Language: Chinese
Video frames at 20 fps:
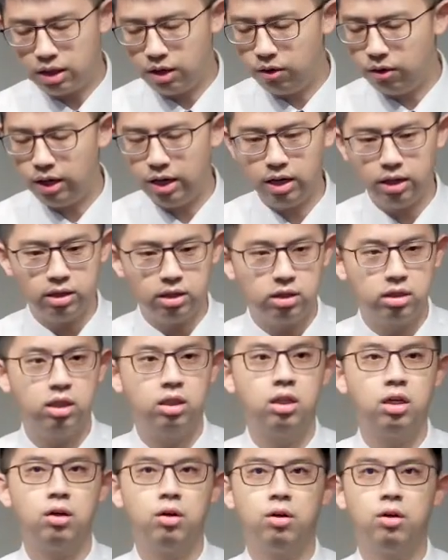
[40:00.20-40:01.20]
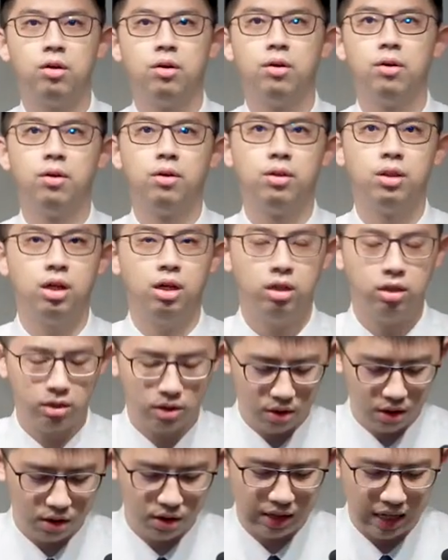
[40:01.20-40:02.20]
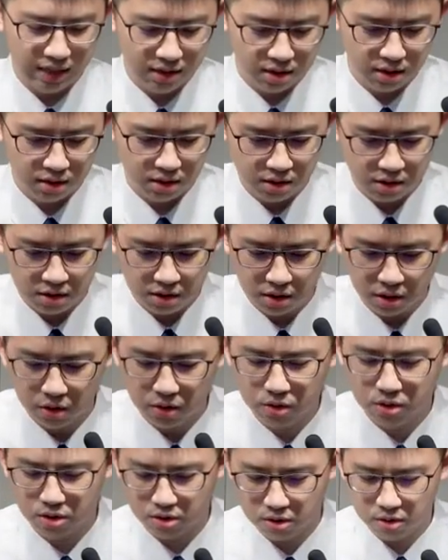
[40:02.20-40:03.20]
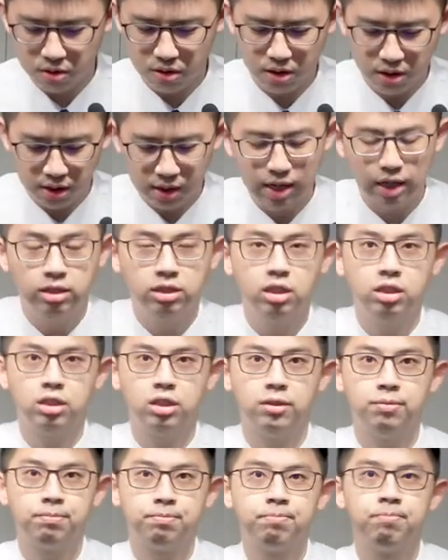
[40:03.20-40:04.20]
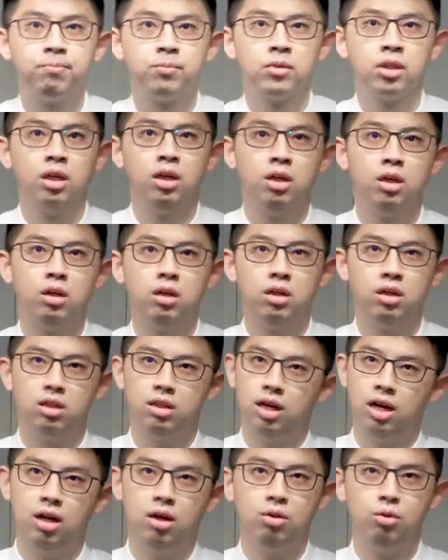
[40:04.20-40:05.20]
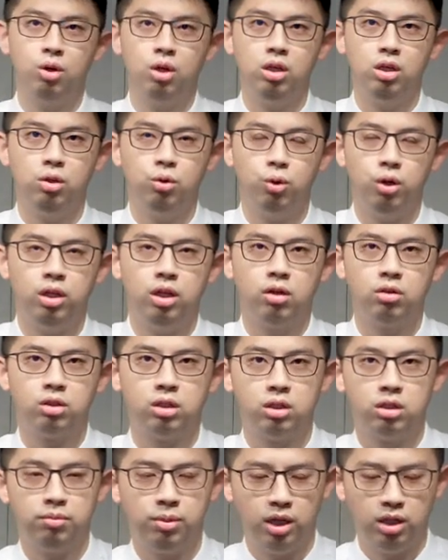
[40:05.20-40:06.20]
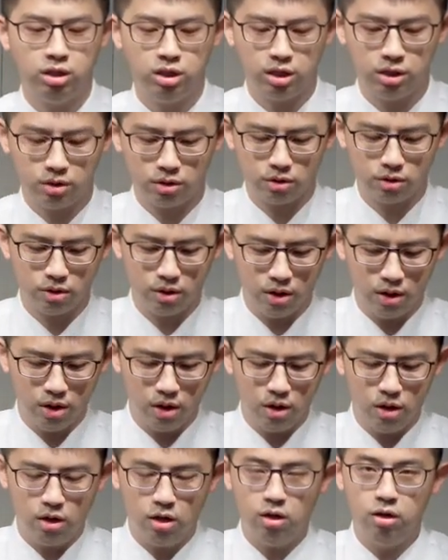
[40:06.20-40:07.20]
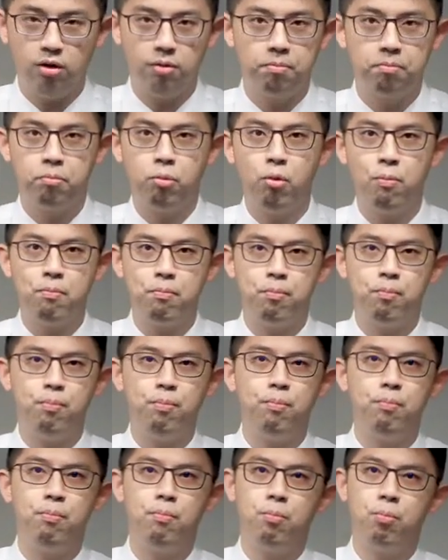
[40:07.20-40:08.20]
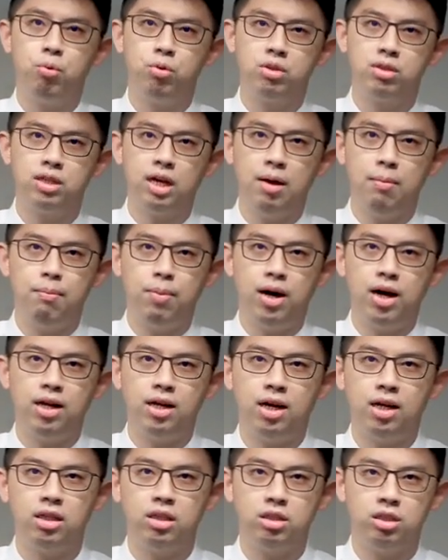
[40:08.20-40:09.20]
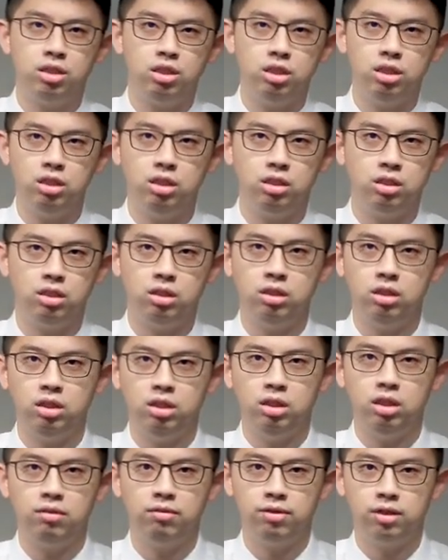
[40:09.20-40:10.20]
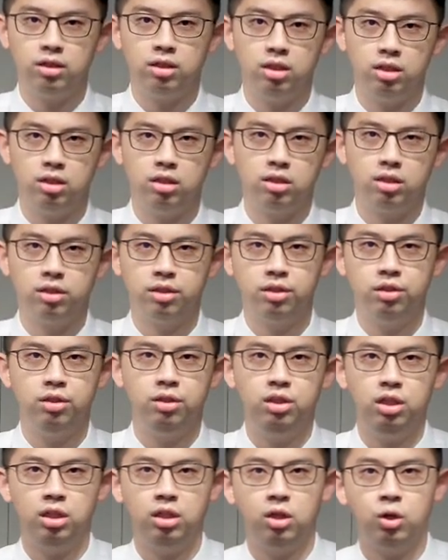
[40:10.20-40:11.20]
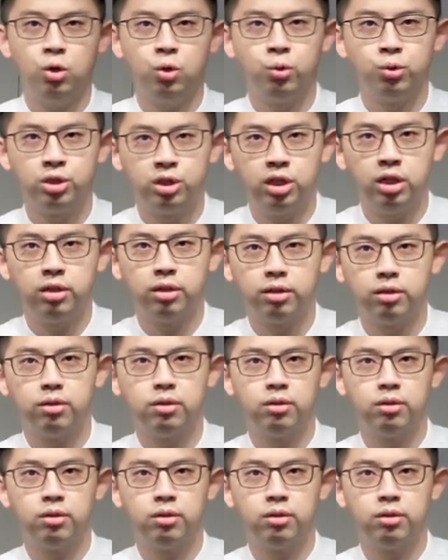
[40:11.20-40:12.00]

到哇，真的，他在在这次之后哈。很感谢神，哎，他愿意回到神的面前哦，不，不再把他的心思意念放在这个世界的偶像啊，